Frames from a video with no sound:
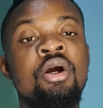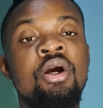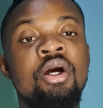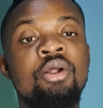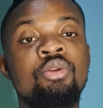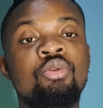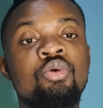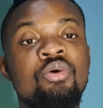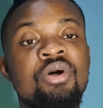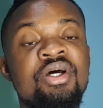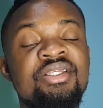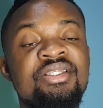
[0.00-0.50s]
En
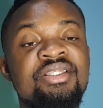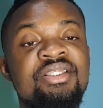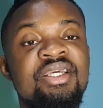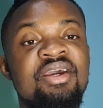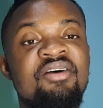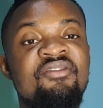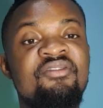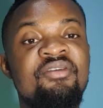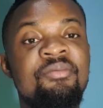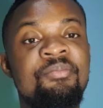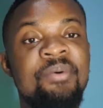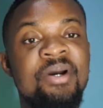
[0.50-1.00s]
tout cas, s'il n'y
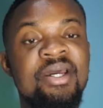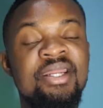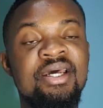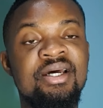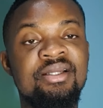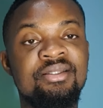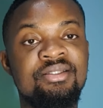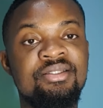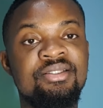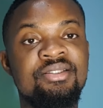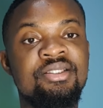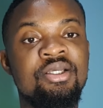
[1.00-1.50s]
avait pas un
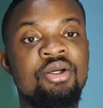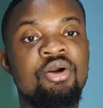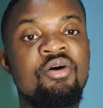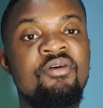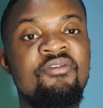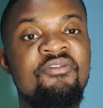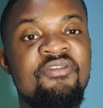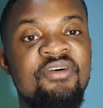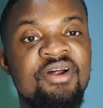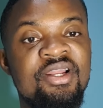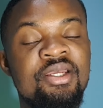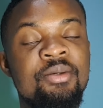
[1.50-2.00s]
artiste comme
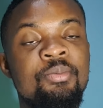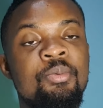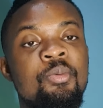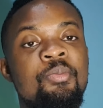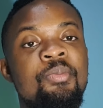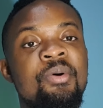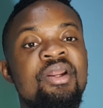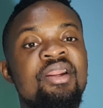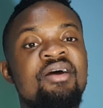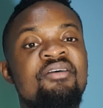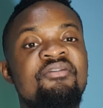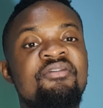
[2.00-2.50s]
Fali pour
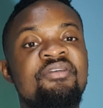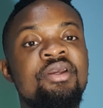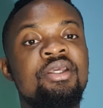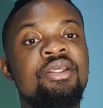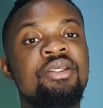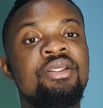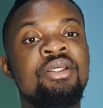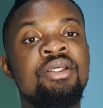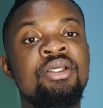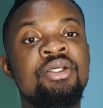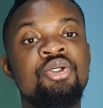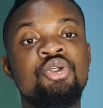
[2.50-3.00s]
en
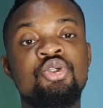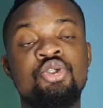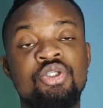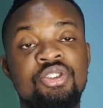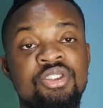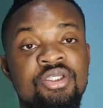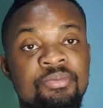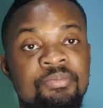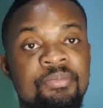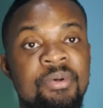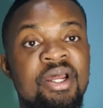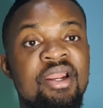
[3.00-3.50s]
Afrique, je ne
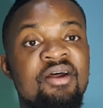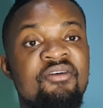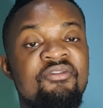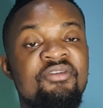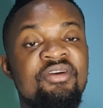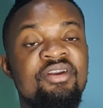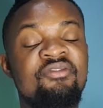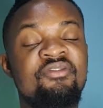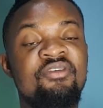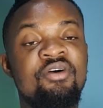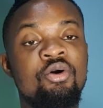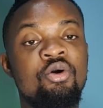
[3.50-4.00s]
sais pas
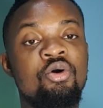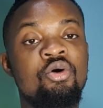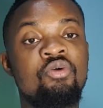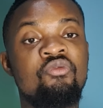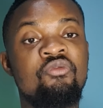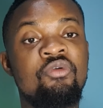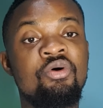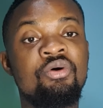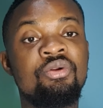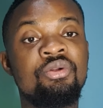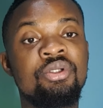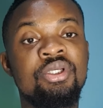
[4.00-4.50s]
l'Afrique
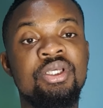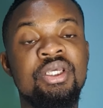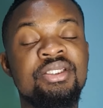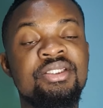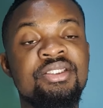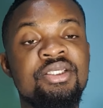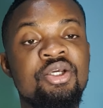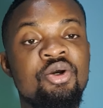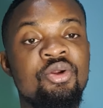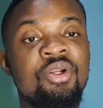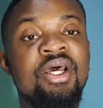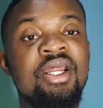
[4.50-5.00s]
francophone,
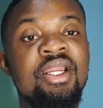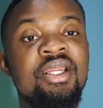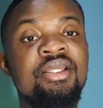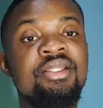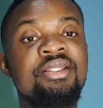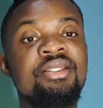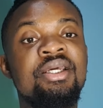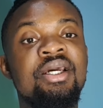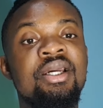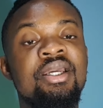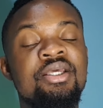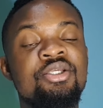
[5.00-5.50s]
qu'est-ce qu'on allait
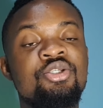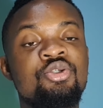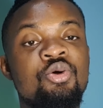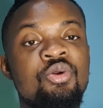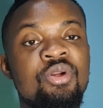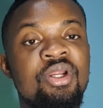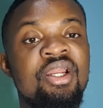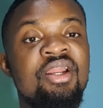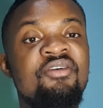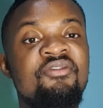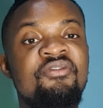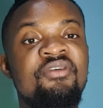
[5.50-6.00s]
dire, qu'est-ce qu'on
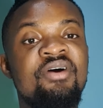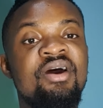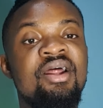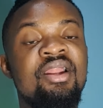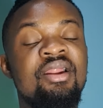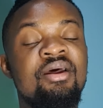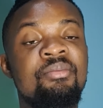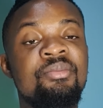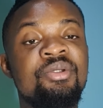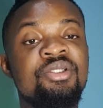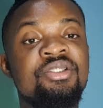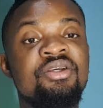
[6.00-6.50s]
allait faire à
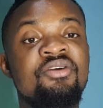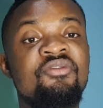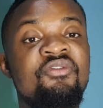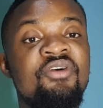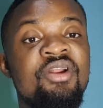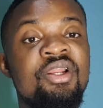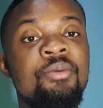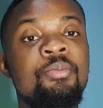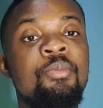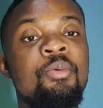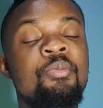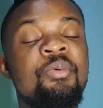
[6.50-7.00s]
la musique.
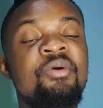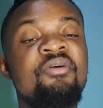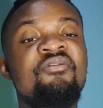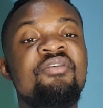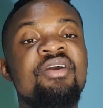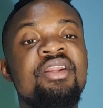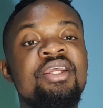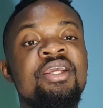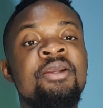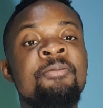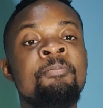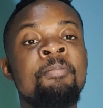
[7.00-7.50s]
Fali Poupa est
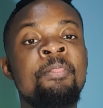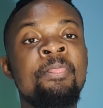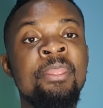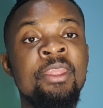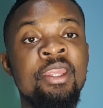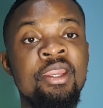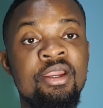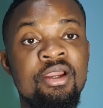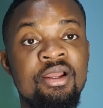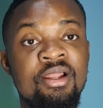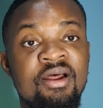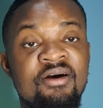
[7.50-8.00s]
venu
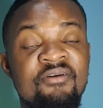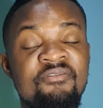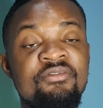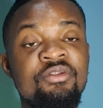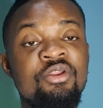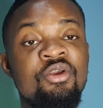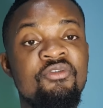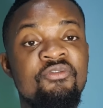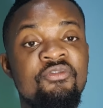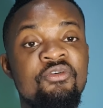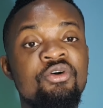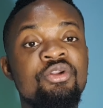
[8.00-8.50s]
il a
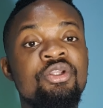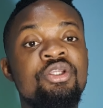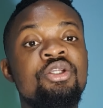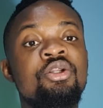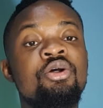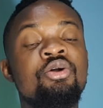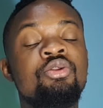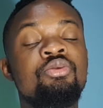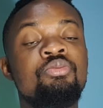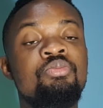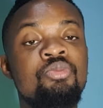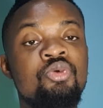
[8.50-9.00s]
défendu
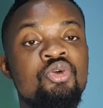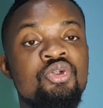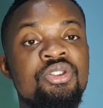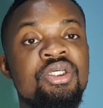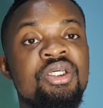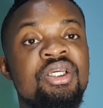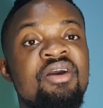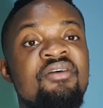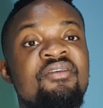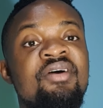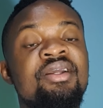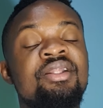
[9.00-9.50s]
notre
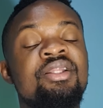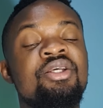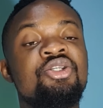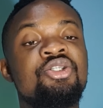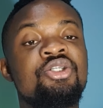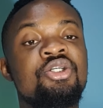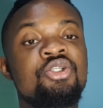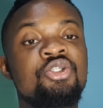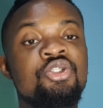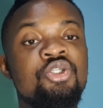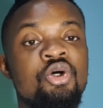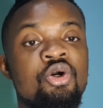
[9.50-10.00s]
musique avec des
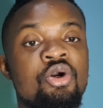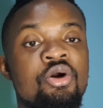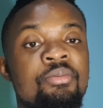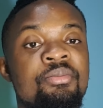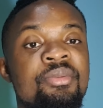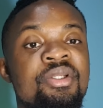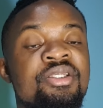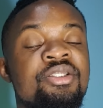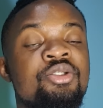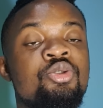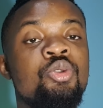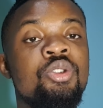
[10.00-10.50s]
chansons comme
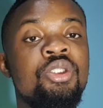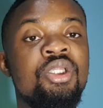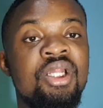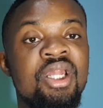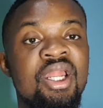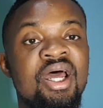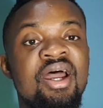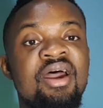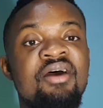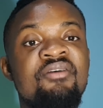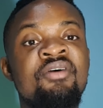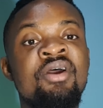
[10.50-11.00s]
des suites
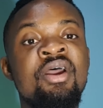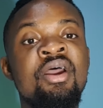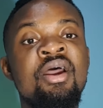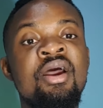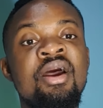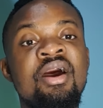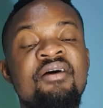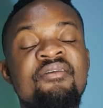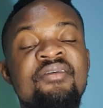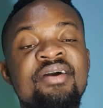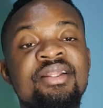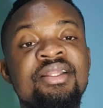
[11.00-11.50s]
live,
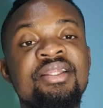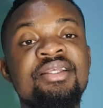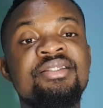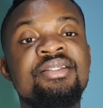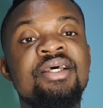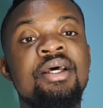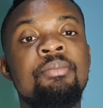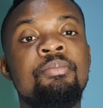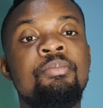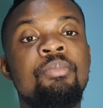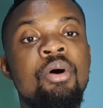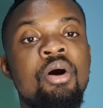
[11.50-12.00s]
avec des
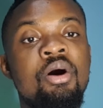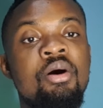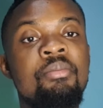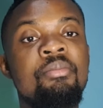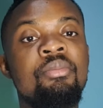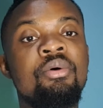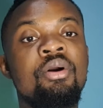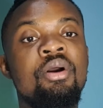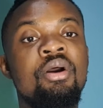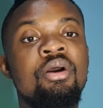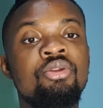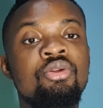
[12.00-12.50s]

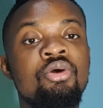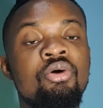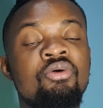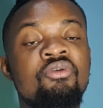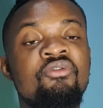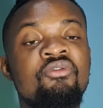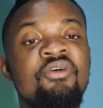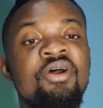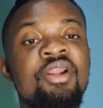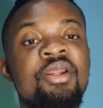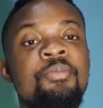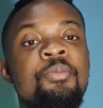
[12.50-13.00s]
albums. Euh, donc,
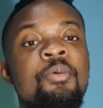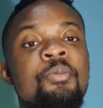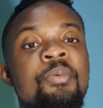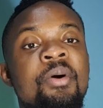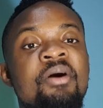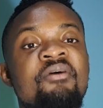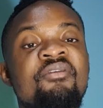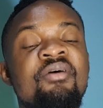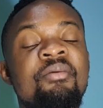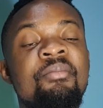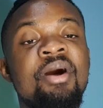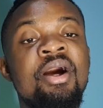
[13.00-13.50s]
fallait pas
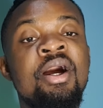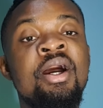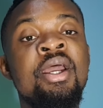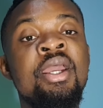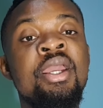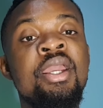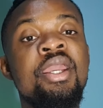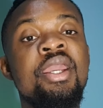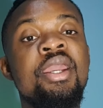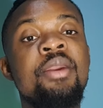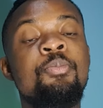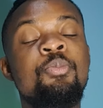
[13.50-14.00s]
vraiment.
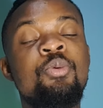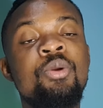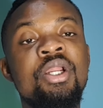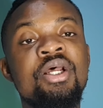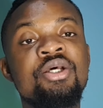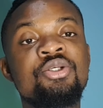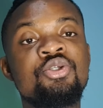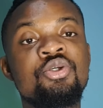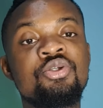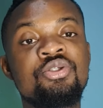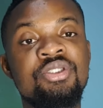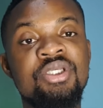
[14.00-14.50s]
Et puis, il a
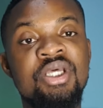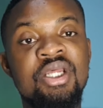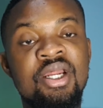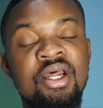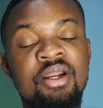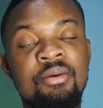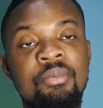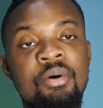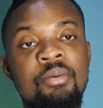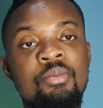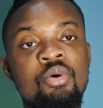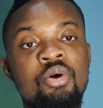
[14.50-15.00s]
sorti un
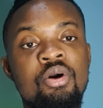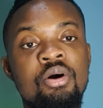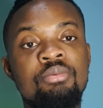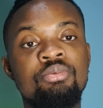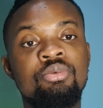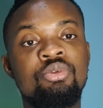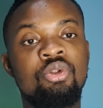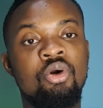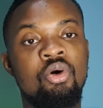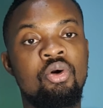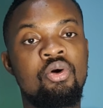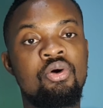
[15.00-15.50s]
album
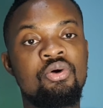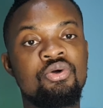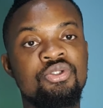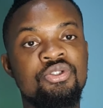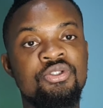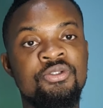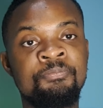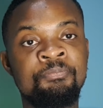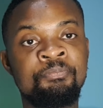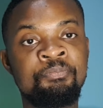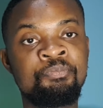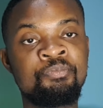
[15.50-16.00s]
comme
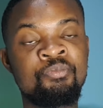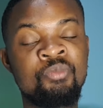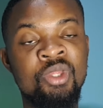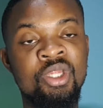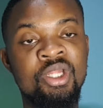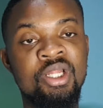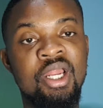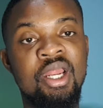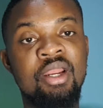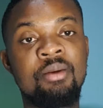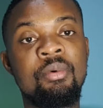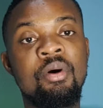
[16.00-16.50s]
Tokos.
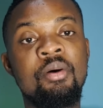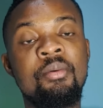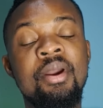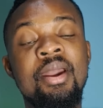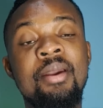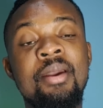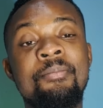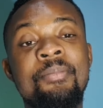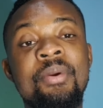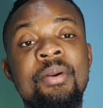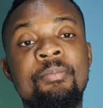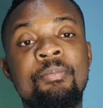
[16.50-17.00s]
L'album
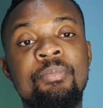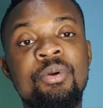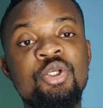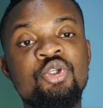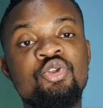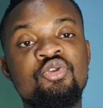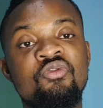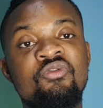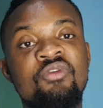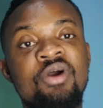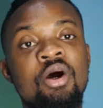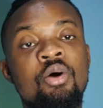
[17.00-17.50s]
un peu
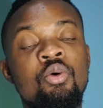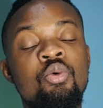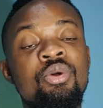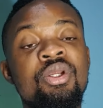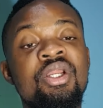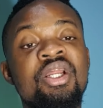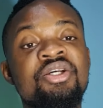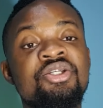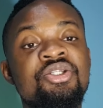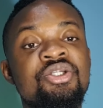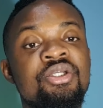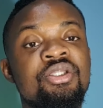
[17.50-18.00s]
plus ouvert où il
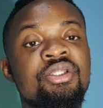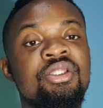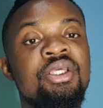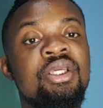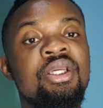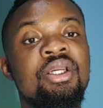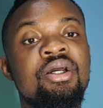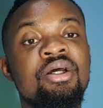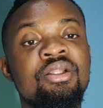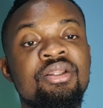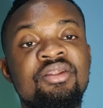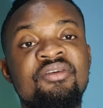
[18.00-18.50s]
a chanté
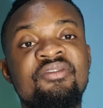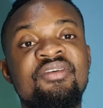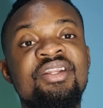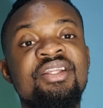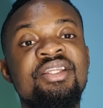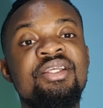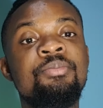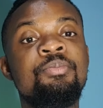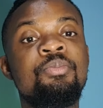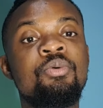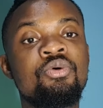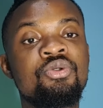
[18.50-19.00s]

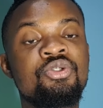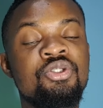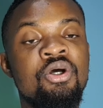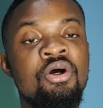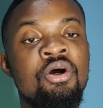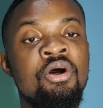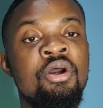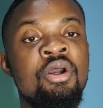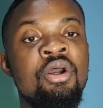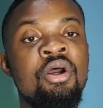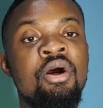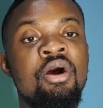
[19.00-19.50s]

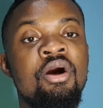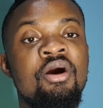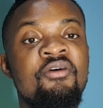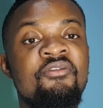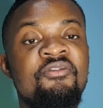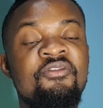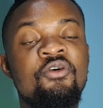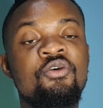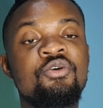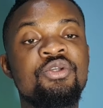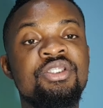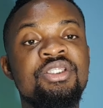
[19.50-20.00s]
90% en
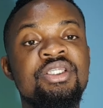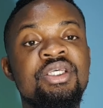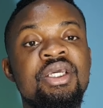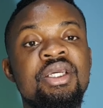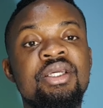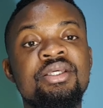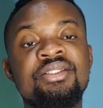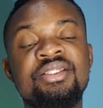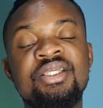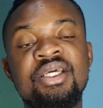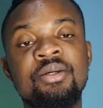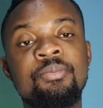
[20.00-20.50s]

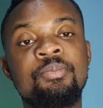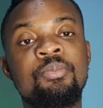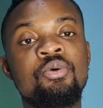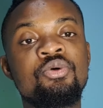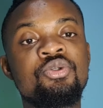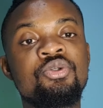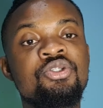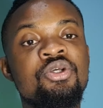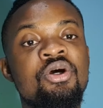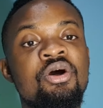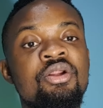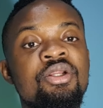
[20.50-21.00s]
français,
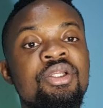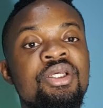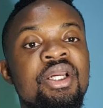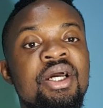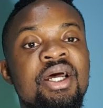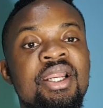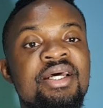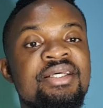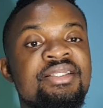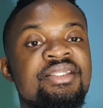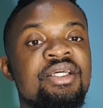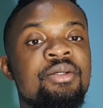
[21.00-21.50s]
5% en
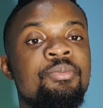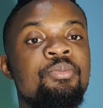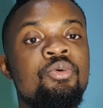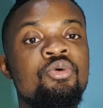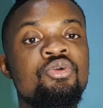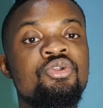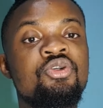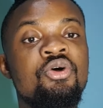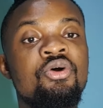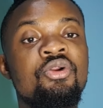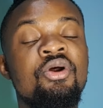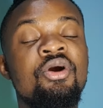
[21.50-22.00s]
lingala,
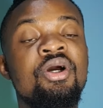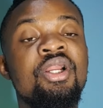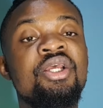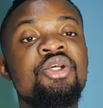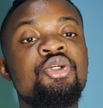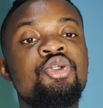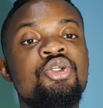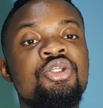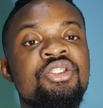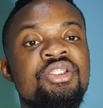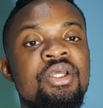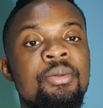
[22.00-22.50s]
5% en anglais,
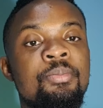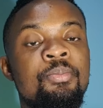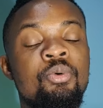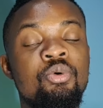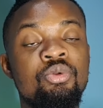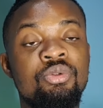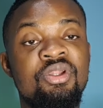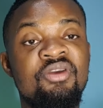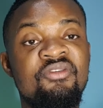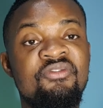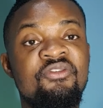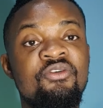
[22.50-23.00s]
juste
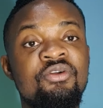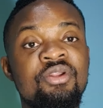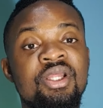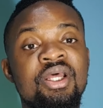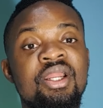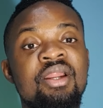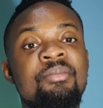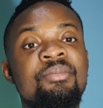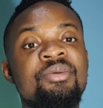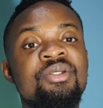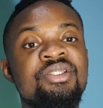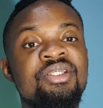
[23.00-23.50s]
pour défendre
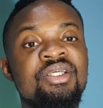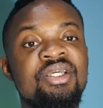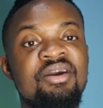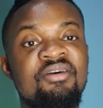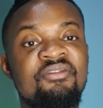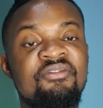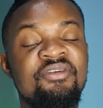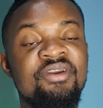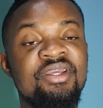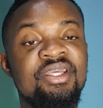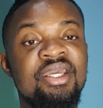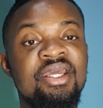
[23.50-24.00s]
la musique
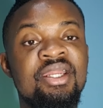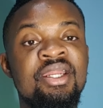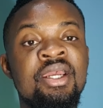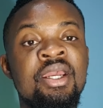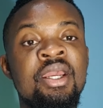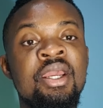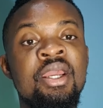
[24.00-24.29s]
africaine.